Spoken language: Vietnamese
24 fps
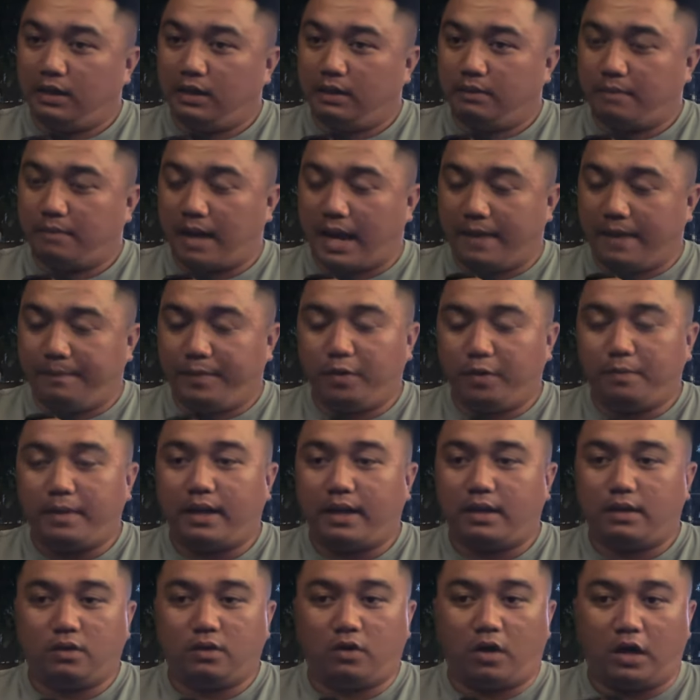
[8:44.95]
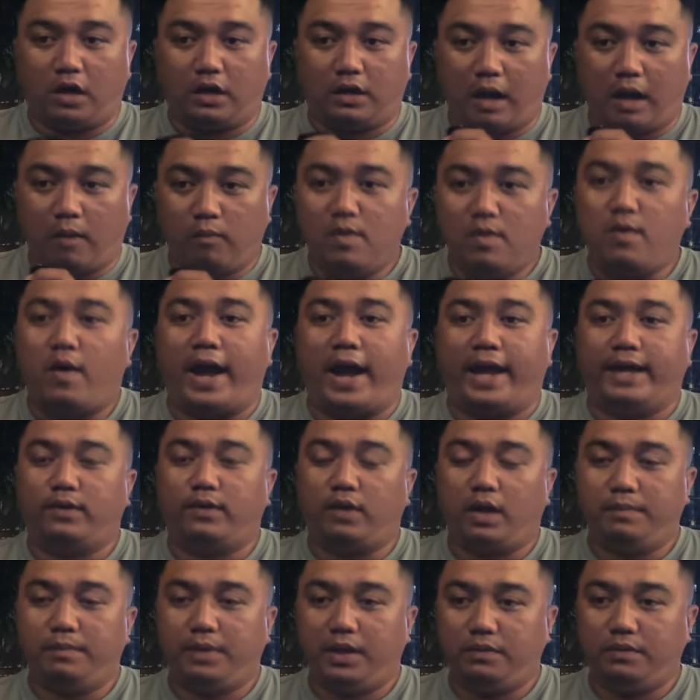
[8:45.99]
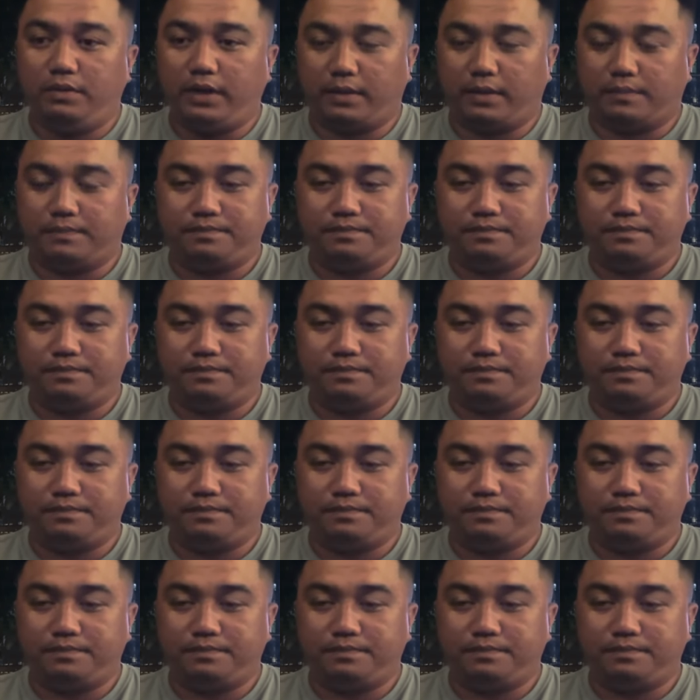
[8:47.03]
ba em hiếu mắc gọi ông ngoại của em hiếu nè